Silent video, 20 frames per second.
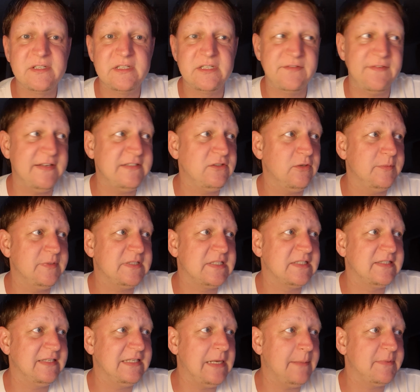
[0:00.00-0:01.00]
Ich weiß nicht, ob ihr es
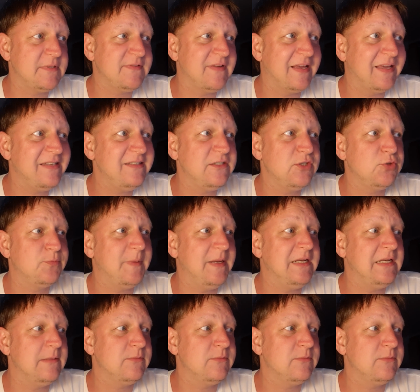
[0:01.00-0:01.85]
gesehen habt. Es war richtig spannend.